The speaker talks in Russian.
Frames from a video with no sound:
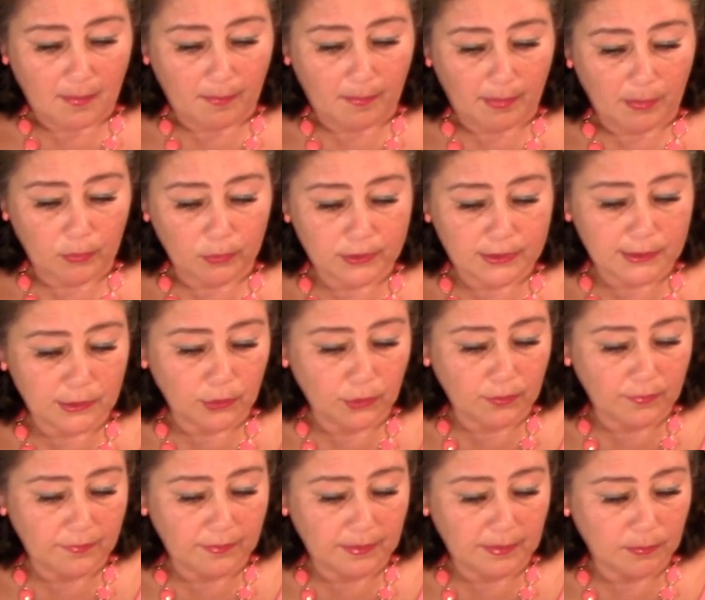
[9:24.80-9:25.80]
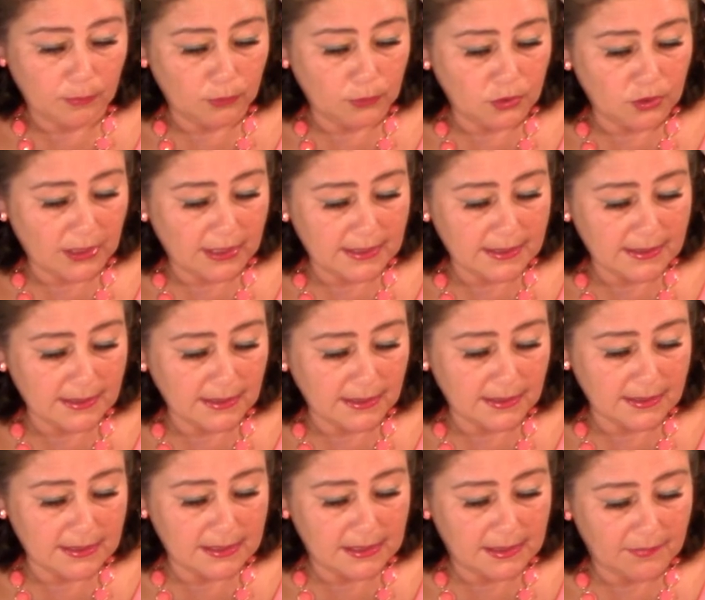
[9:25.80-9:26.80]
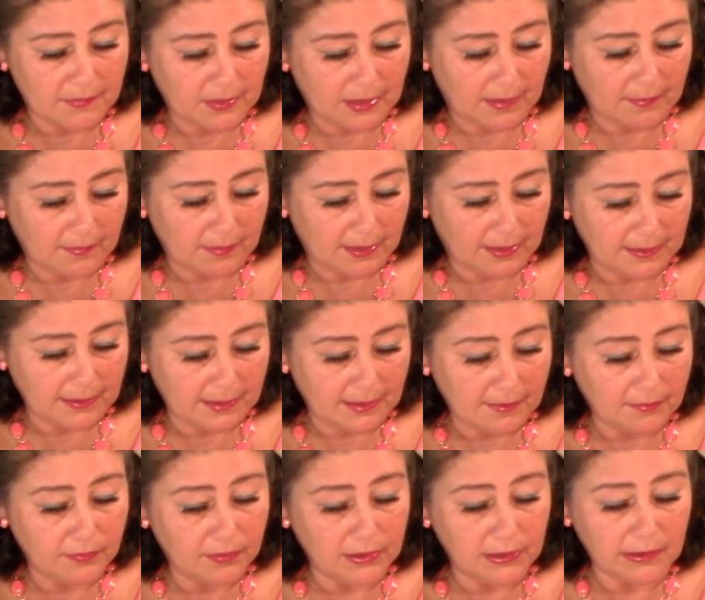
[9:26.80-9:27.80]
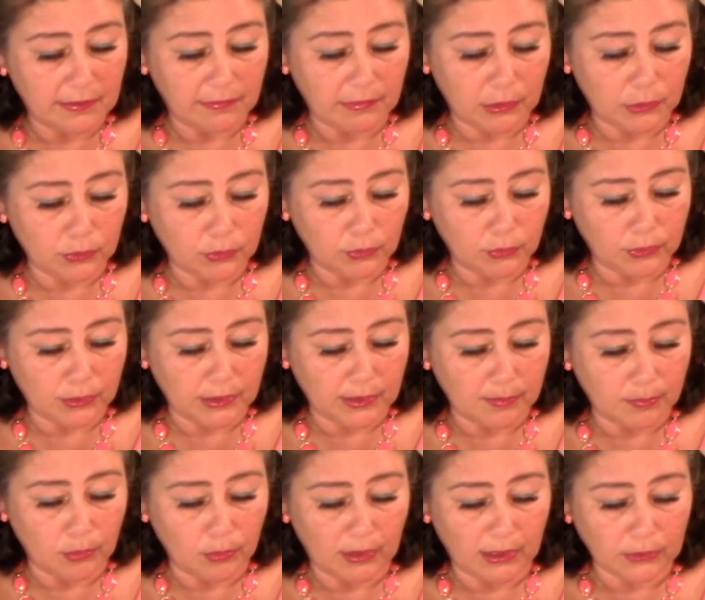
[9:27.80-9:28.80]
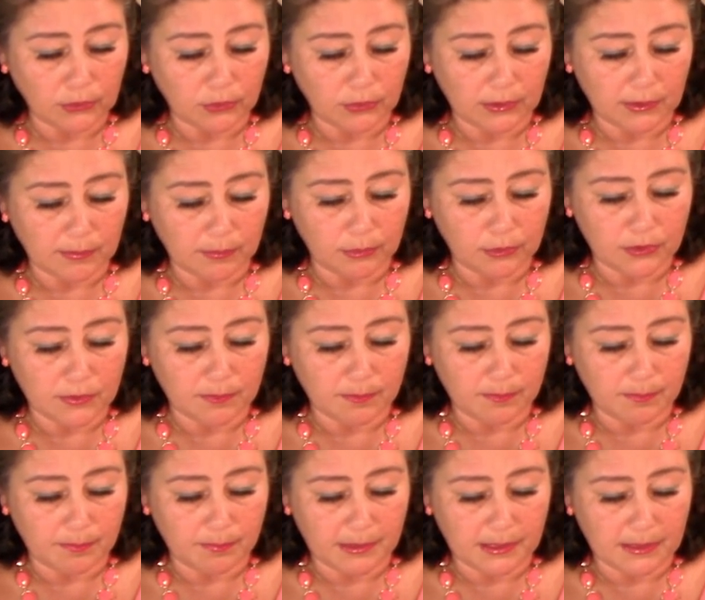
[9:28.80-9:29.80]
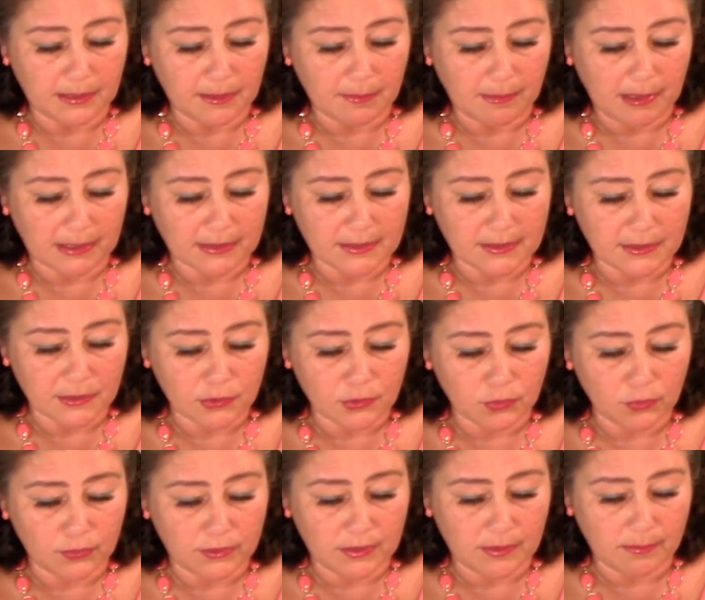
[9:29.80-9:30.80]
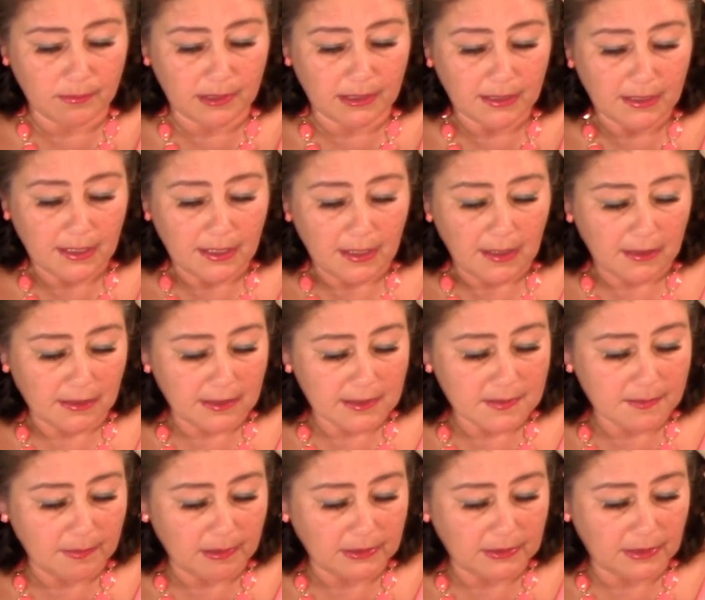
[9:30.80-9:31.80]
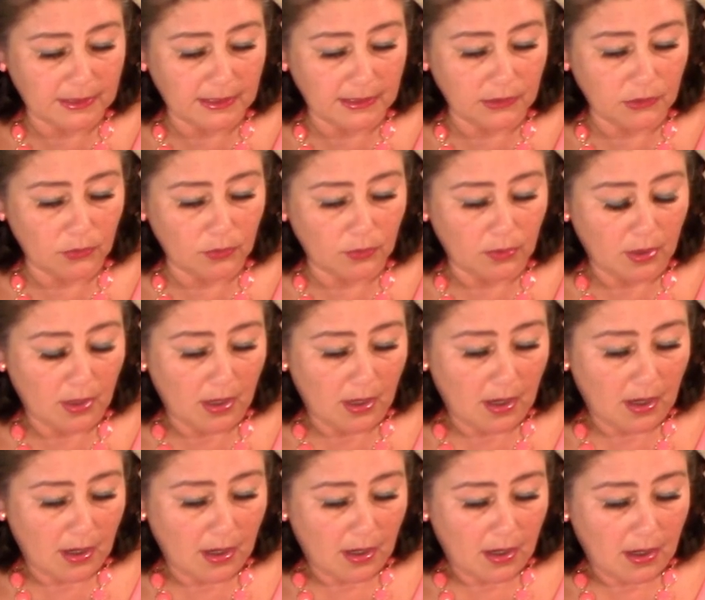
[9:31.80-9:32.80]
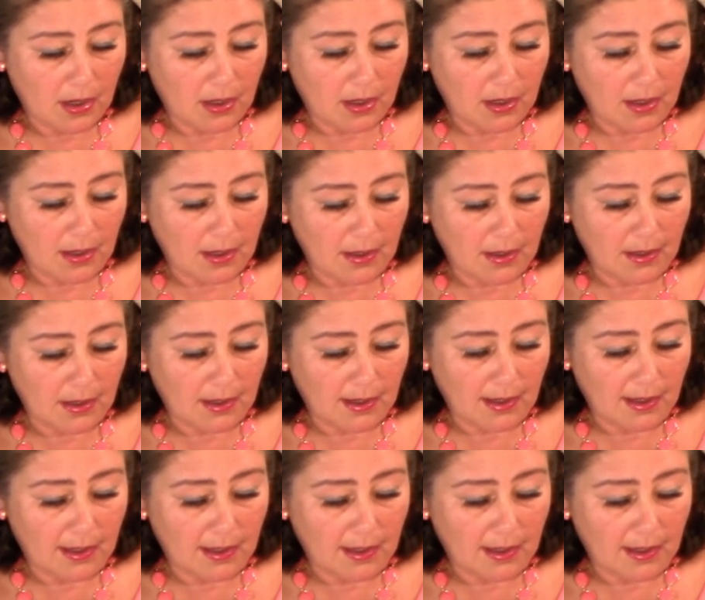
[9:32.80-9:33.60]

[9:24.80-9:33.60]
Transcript: По условиям участники соревнования выловленную рыбу, которая будет приниматься судьями к рассмотрению, а,